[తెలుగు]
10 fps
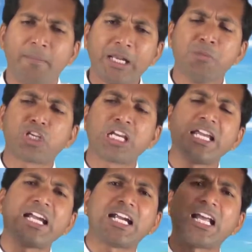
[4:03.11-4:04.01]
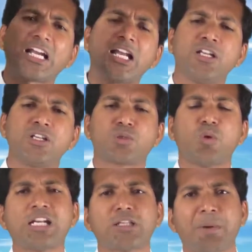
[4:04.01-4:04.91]
మరి ముఖ్యంగా ఎక్కడెక్కడ నేను
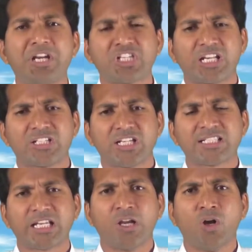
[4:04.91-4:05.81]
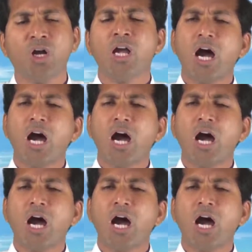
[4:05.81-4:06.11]
సువార్త పరిచర్య చేశానో